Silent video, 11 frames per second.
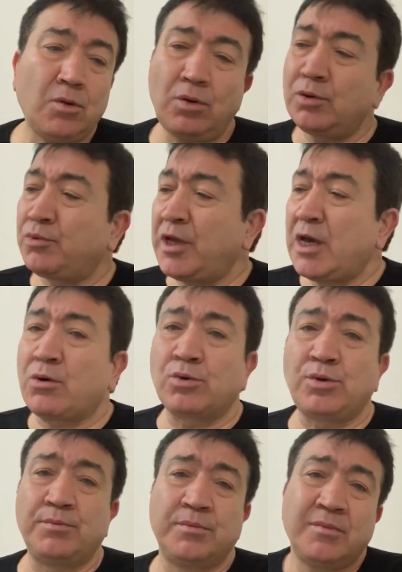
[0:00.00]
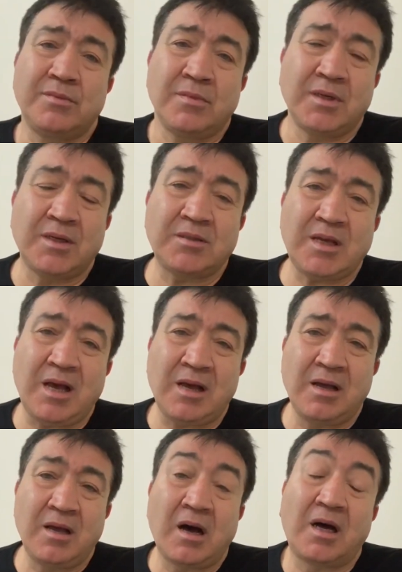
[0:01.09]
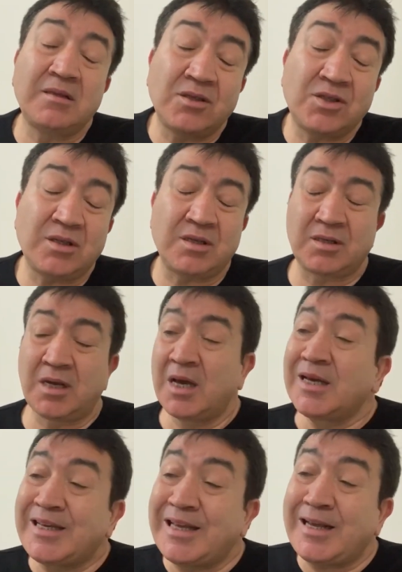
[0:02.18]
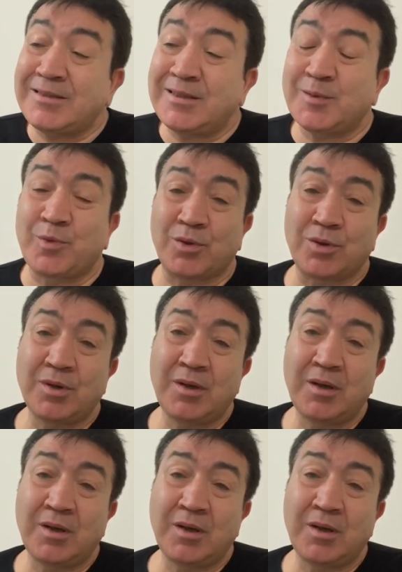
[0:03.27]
Onu buraya kodum. Kısa, anlaşılır. Gereksiz bu.